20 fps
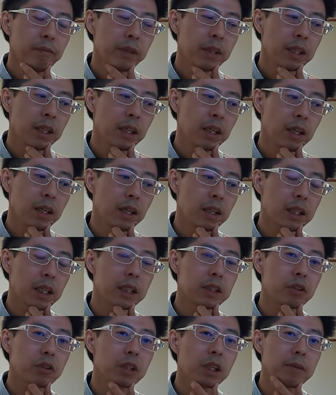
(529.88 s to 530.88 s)
で、
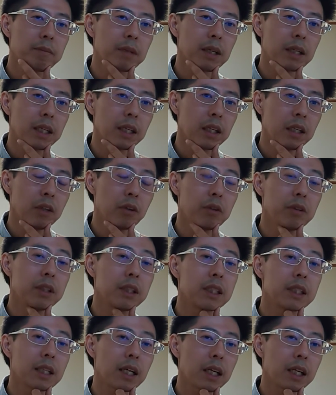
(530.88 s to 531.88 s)
退職金まで用意
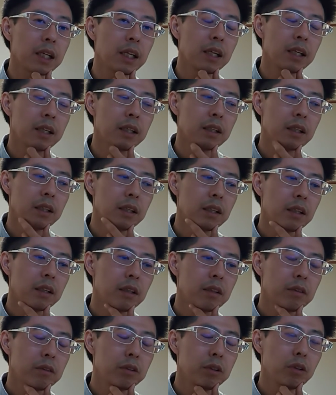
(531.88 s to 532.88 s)
しない。
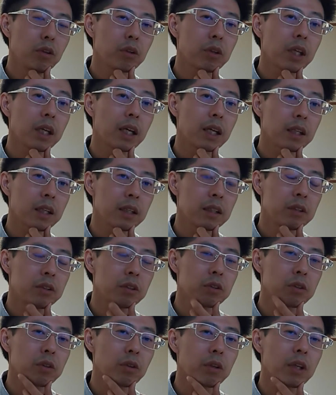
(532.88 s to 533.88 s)
扶養手当、
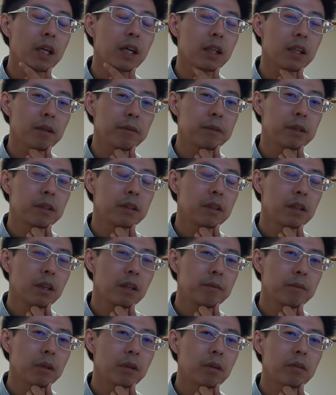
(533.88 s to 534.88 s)
住居手当も。
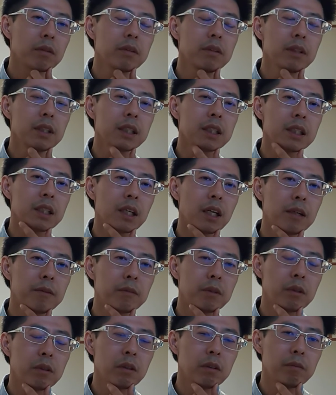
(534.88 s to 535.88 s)
まあ、こんな社会
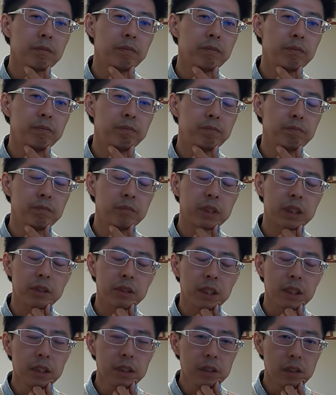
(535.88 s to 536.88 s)
もむちゃく
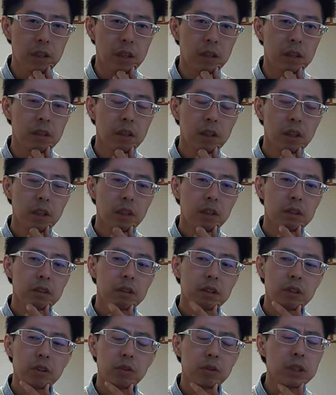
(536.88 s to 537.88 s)
ちゃですよ。
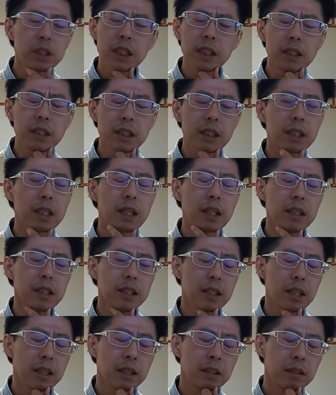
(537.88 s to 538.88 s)
それは少子化にしかなら
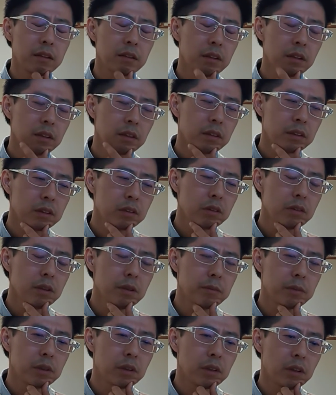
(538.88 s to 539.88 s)
ない。そこ
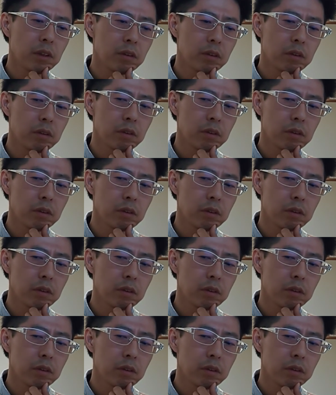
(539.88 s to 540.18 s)
はもう